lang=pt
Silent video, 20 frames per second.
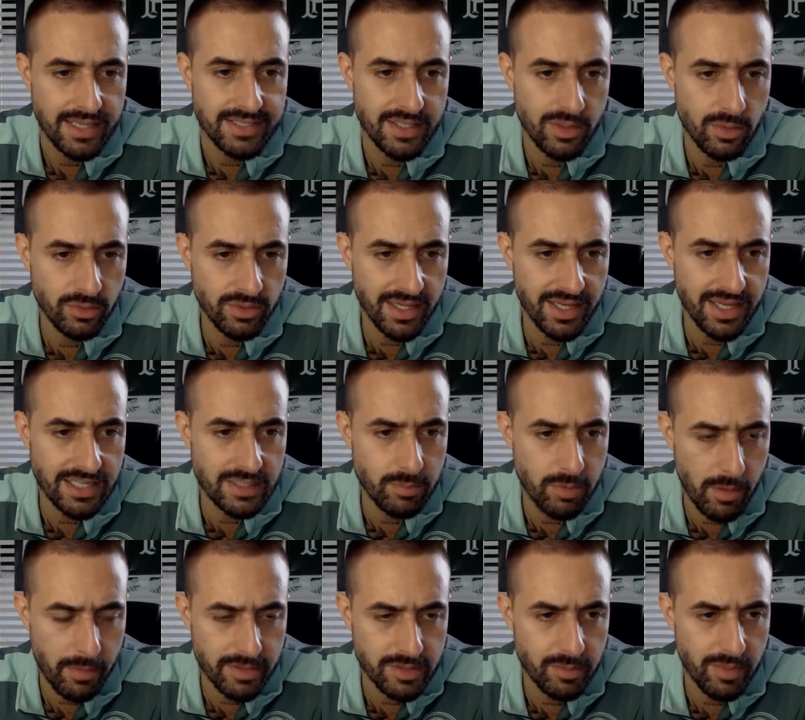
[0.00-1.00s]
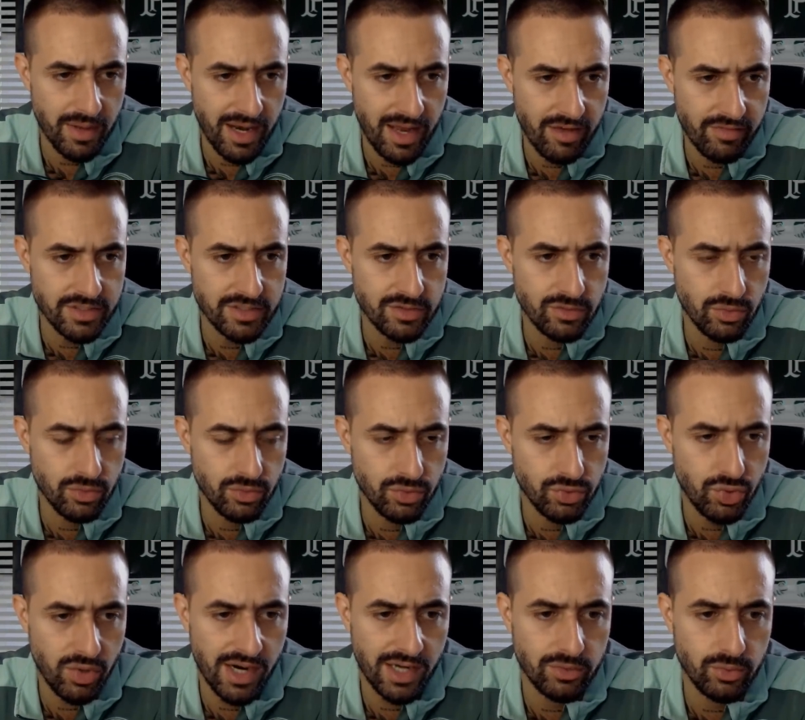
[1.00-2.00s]
Segundo aqui as próprias palavras do, do
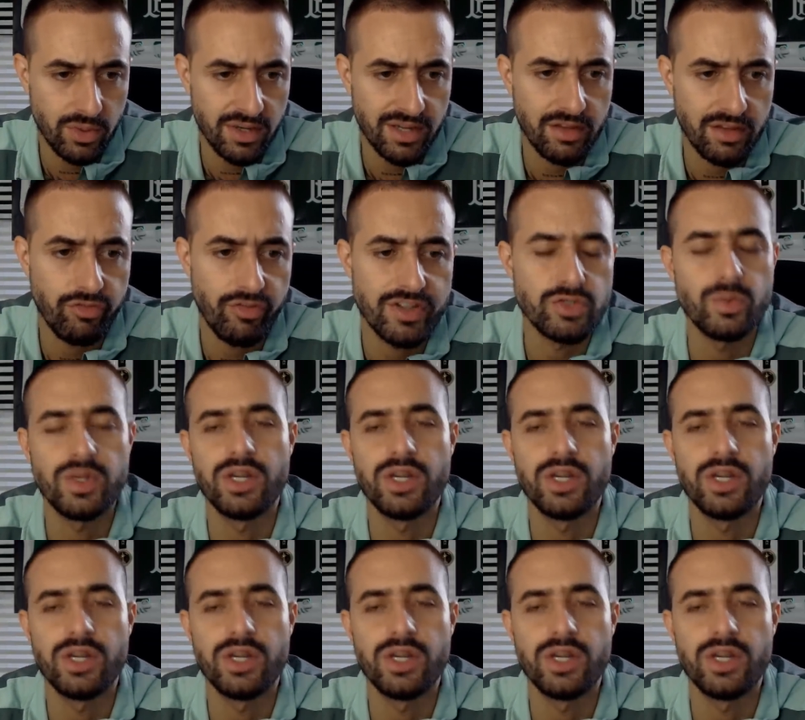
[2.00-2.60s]
jogador que fez